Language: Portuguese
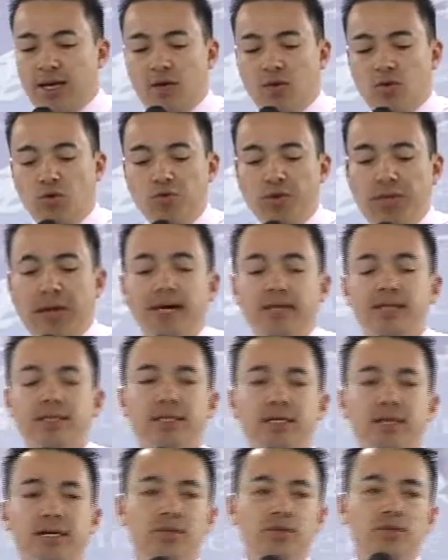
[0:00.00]
Com 10
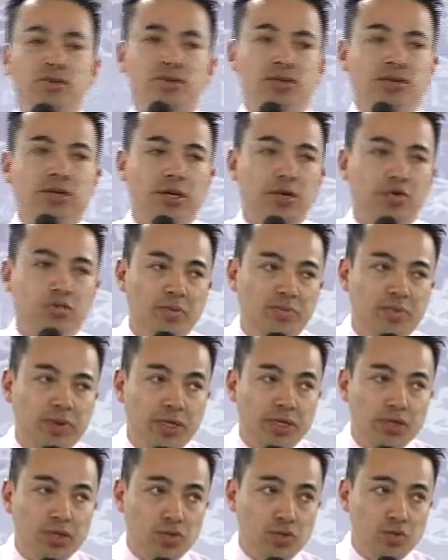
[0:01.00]
anos, eu me
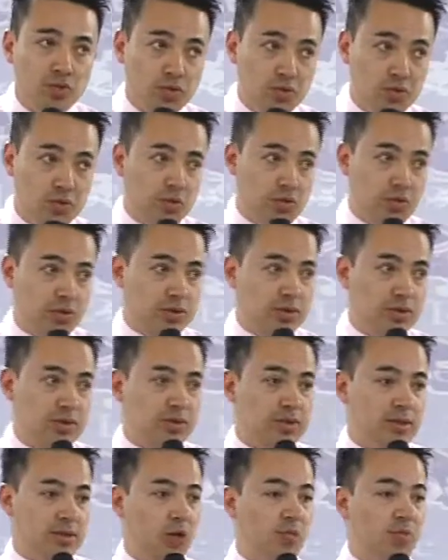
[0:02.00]
perdi no mundo.
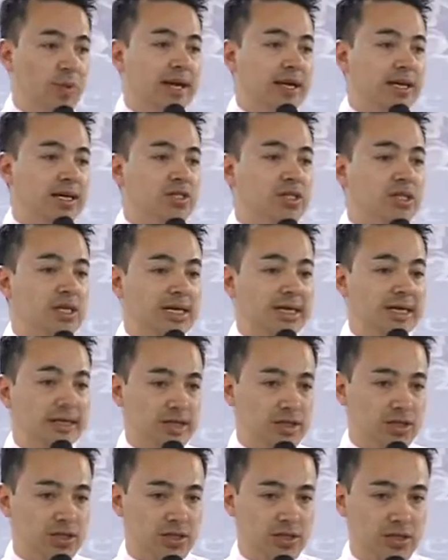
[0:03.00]
Eu parei de ir na
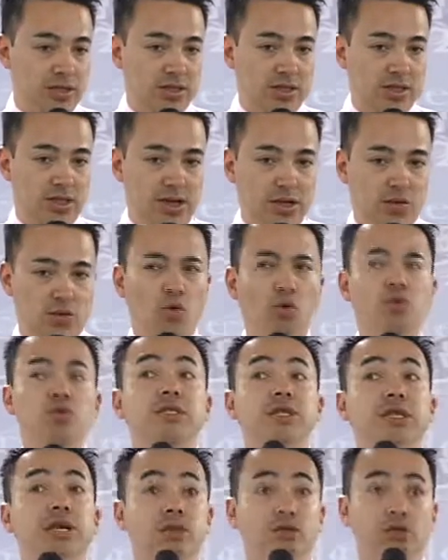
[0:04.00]
igreja. Com
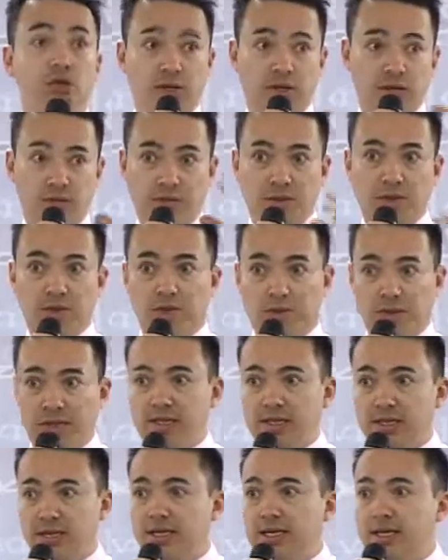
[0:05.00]
11 anos, mais ou menos, eu parei
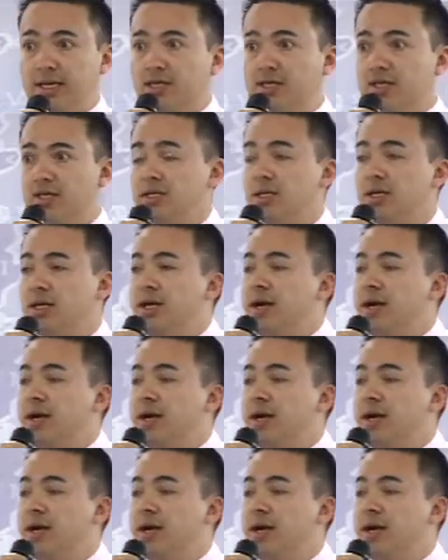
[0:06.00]
de ir na igreja.